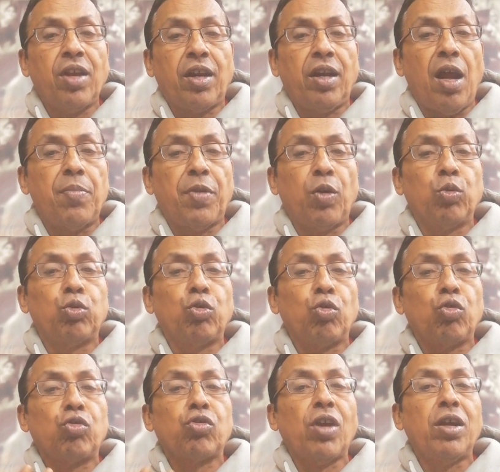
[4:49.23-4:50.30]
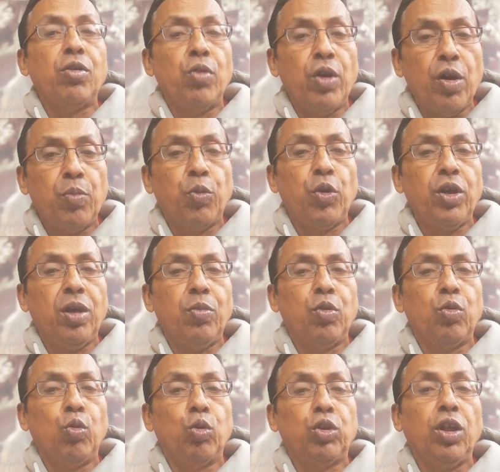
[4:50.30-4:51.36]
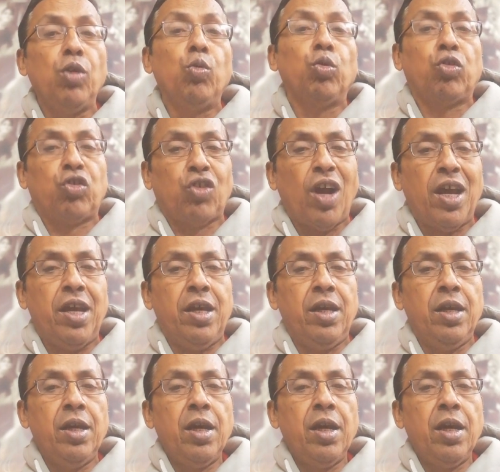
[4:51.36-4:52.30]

দেখলে আমরা অত্যুৎসাহী হয়ে পড়ি এবং অতি উৎসাহে